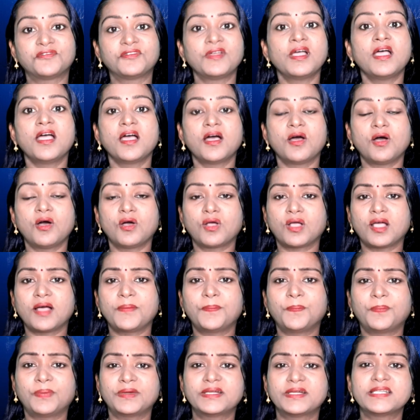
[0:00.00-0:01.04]
ఒక
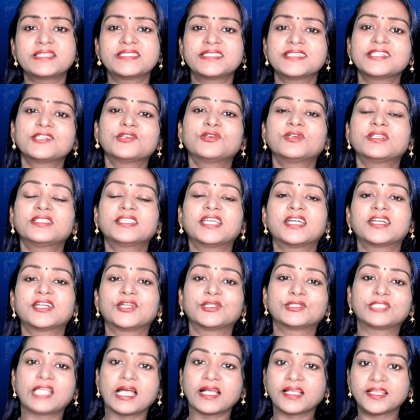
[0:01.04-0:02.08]
పర్సన్ కూడా దాంట్లో
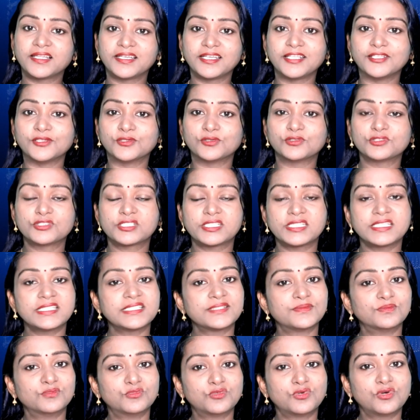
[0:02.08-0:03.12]
తగ్గలేదు షీ మోర్
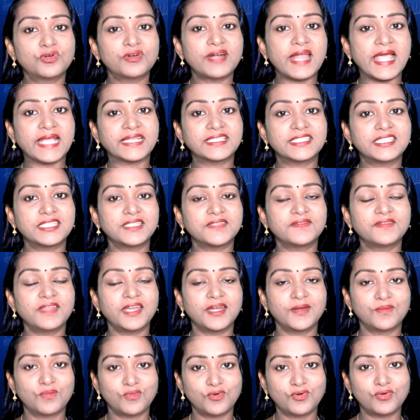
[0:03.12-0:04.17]
యాక్టివ్ అండ్ మోర్
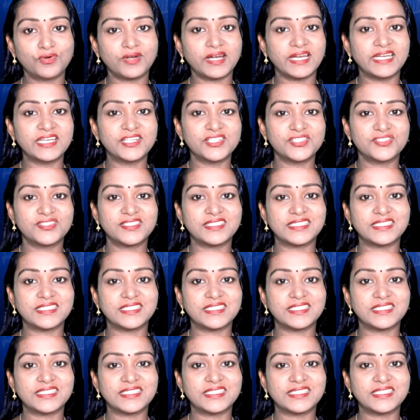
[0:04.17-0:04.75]
ఎనర్జెటిక్